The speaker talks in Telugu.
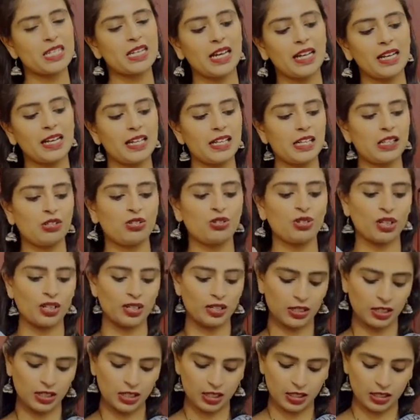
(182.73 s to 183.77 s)
స్టైలే
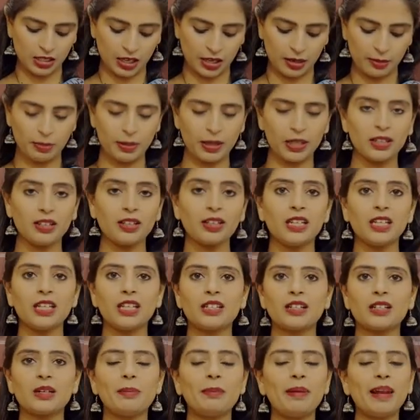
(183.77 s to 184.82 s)
ఇచ్చారండి గ్రే పైన
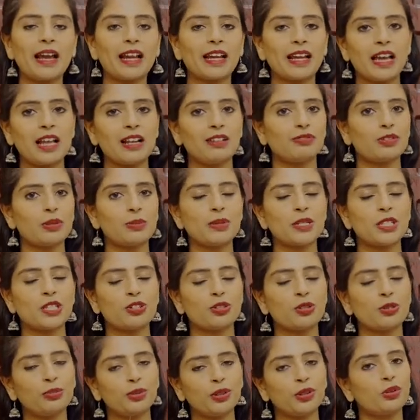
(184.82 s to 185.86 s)
నీట్గా బ్లాక్
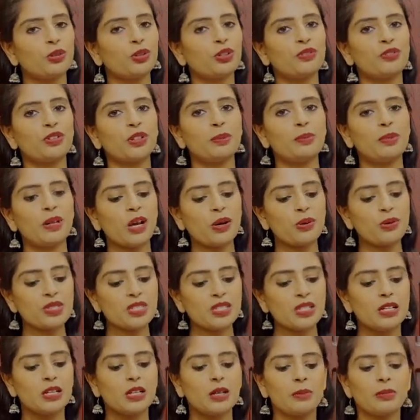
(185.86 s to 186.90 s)
ఆల్ఫాబెట్స్ తో బ్యూటిఫుల్ బ్లౌజ్
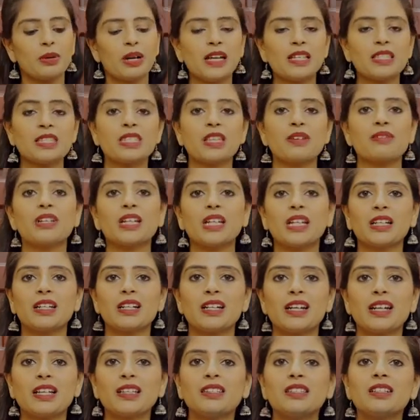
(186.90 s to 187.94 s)
ప్రైస్ సెవెన్
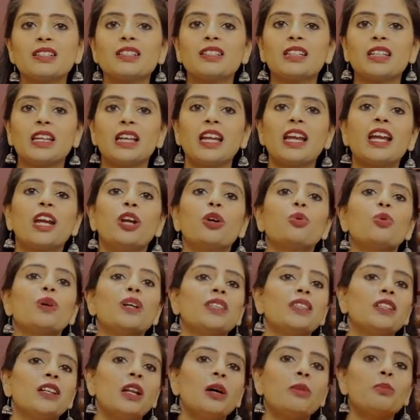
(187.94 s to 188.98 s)
హండ్రెడ్ అండ్ థర్టీ ఏడు
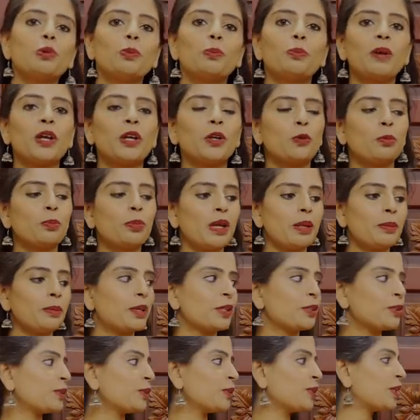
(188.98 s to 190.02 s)
వందల ముప్పై రూపాయలు
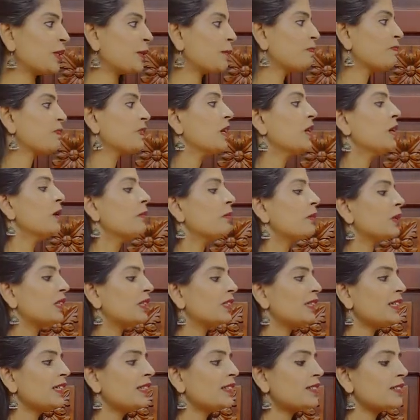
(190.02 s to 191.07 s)
పడుతుంది
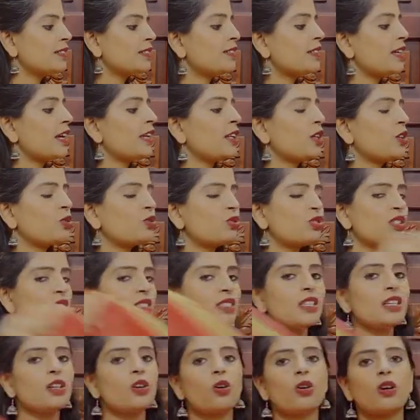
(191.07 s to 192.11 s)
నెక్స్ట్ శారీ
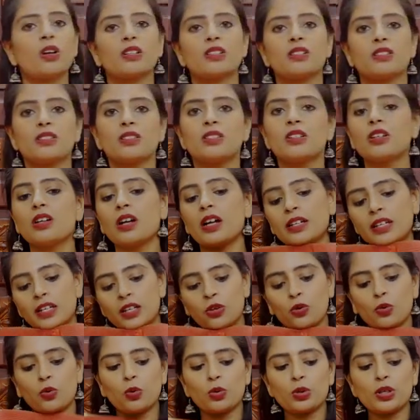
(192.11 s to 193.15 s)
వచ్చేసి అంటే
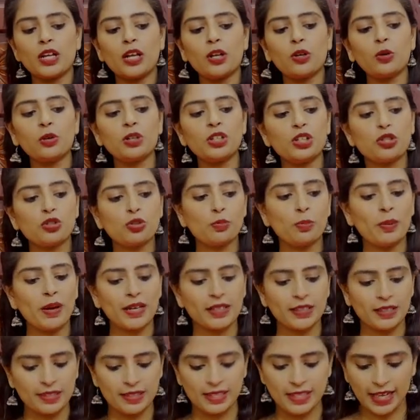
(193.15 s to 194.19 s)
కోటాలో టిష్యూ
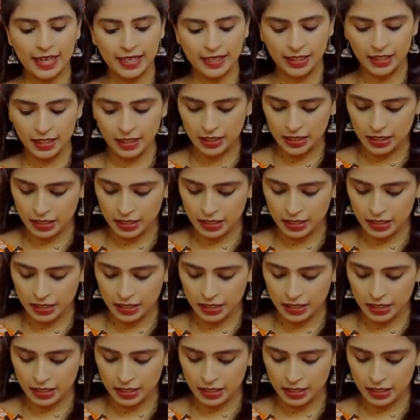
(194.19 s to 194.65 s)
ప్యాటర్న్ శారీ